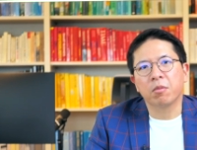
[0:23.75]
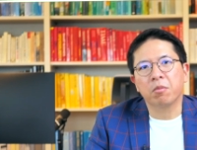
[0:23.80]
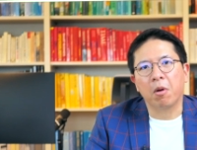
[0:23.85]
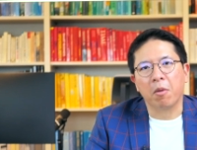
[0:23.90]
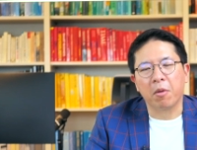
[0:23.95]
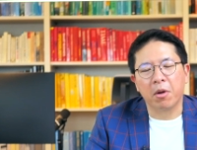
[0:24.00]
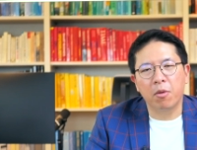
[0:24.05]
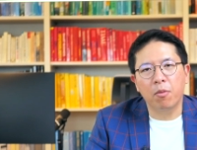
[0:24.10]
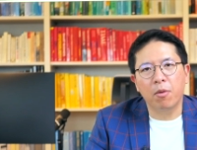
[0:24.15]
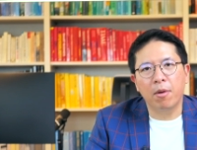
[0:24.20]
ผ
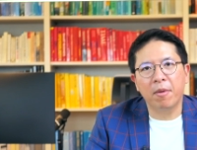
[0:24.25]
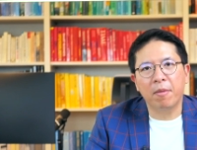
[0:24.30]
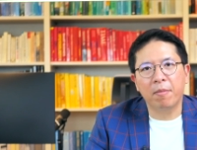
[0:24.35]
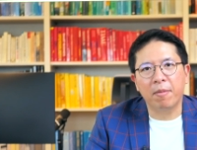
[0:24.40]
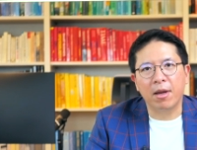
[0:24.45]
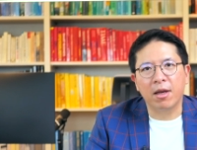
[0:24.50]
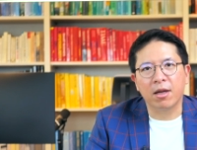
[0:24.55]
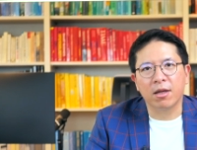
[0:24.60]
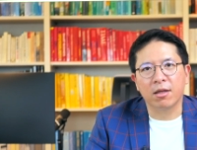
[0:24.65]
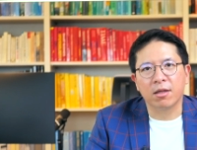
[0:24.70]
มคิดว่ามัน
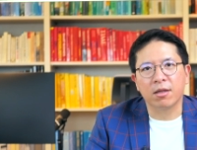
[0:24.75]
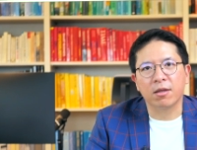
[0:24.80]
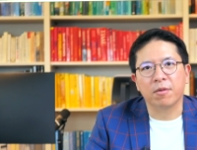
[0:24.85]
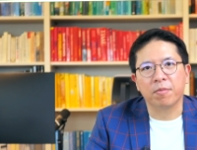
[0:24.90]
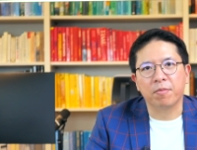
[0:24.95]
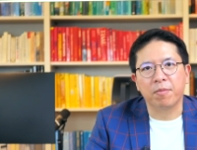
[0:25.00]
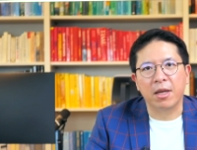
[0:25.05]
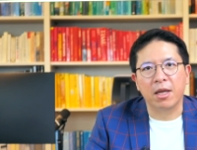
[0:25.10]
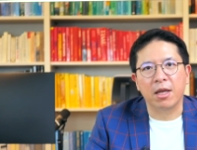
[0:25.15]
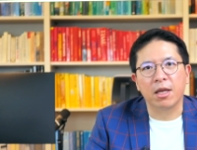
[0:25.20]
เป็น
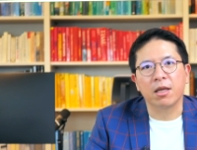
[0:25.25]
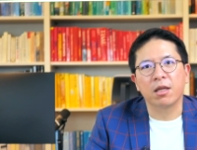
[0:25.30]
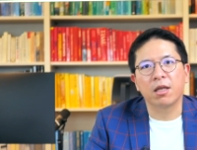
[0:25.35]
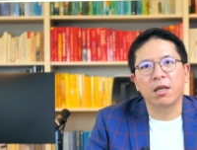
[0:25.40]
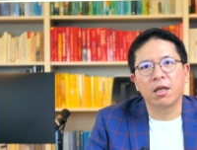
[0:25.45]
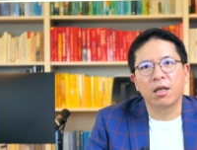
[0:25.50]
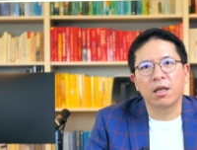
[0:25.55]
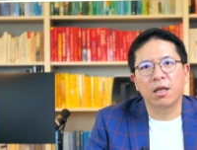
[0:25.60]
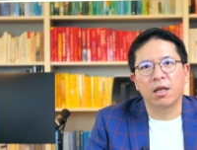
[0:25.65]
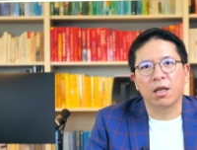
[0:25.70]
ปี
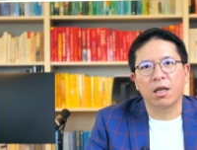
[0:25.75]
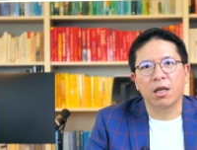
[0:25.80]
ที่